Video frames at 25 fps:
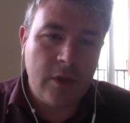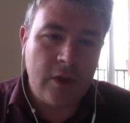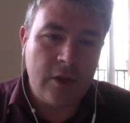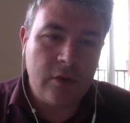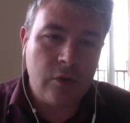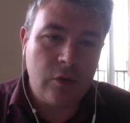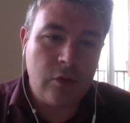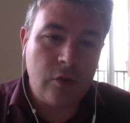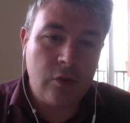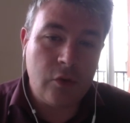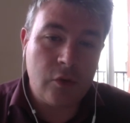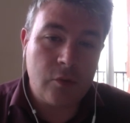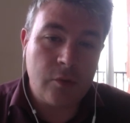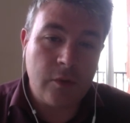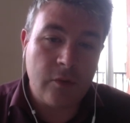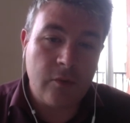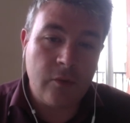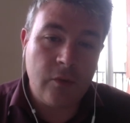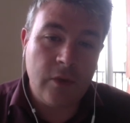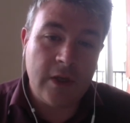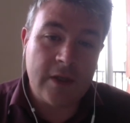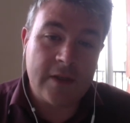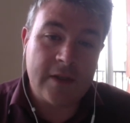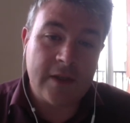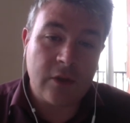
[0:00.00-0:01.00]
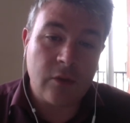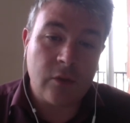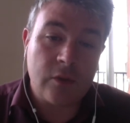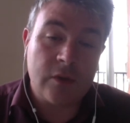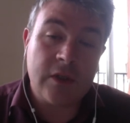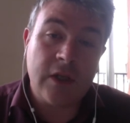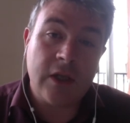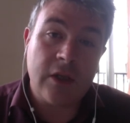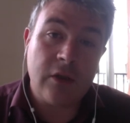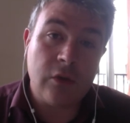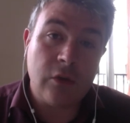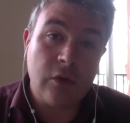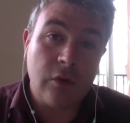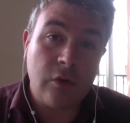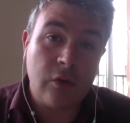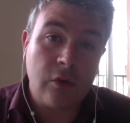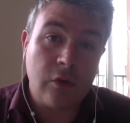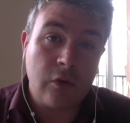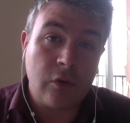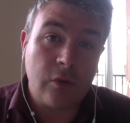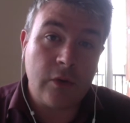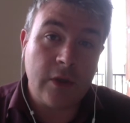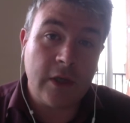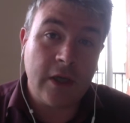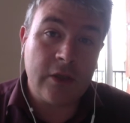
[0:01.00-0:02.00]
Hein. de, ce point de vue-là, ça concerne euh,
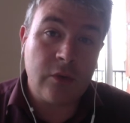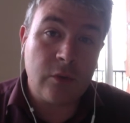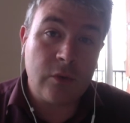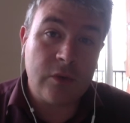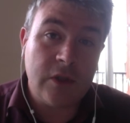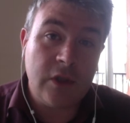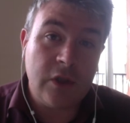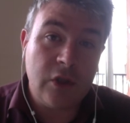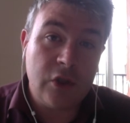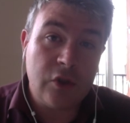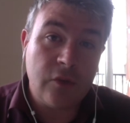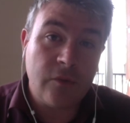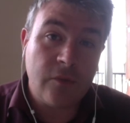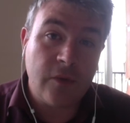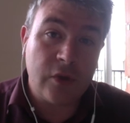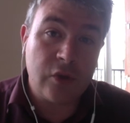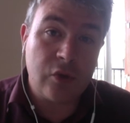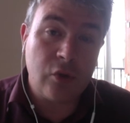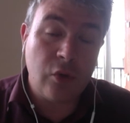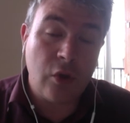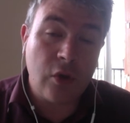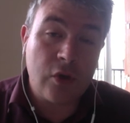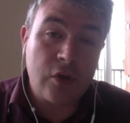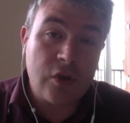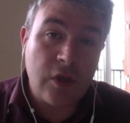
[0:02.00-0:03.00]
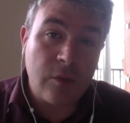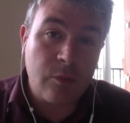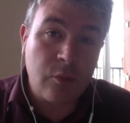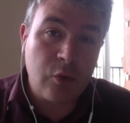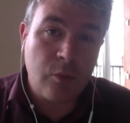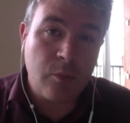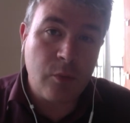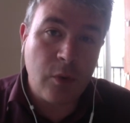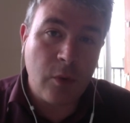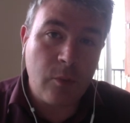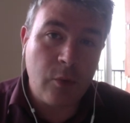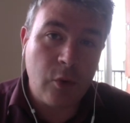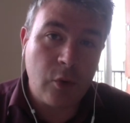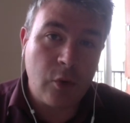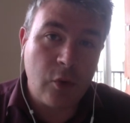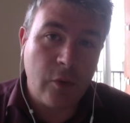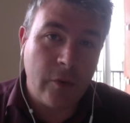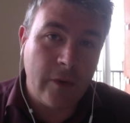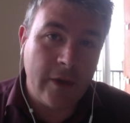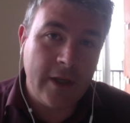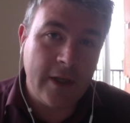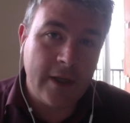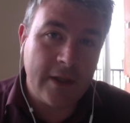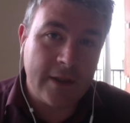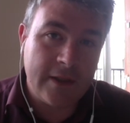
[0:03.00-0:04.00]
qu'on arrête aussi les souffrances de l'ensemble du peuple
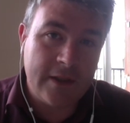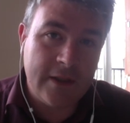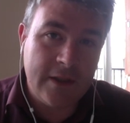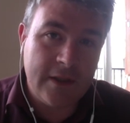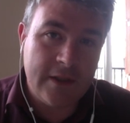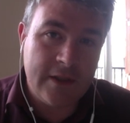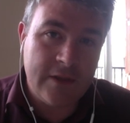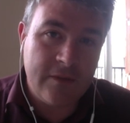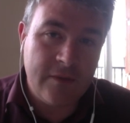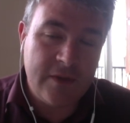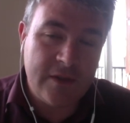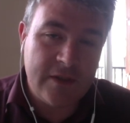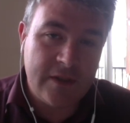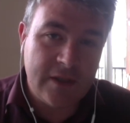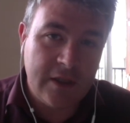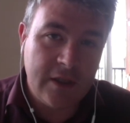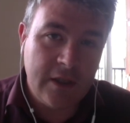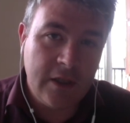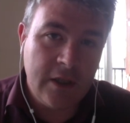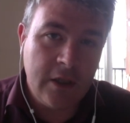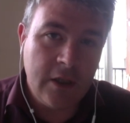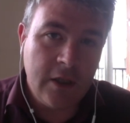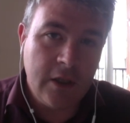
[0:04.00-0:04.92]
coréen qui est divisé